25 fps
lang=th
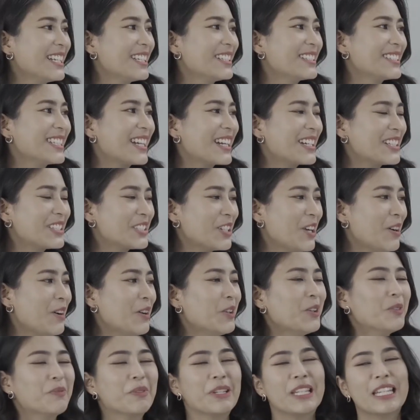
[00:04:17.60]
แล้วแจ้ก็ชอบ
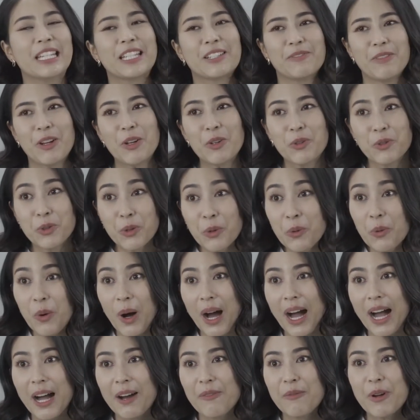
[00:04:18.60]
อารมณ์ไม่ดีแต่ไม่รู้ตัว
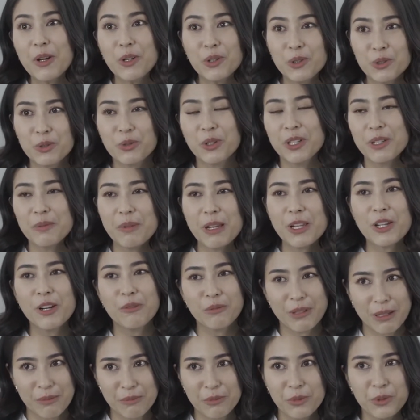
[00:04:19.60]
ไม่รู้ตัวแล้วไม่ยอ
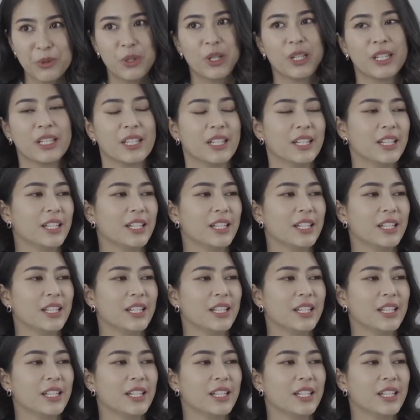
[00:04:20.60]
มรับด้วย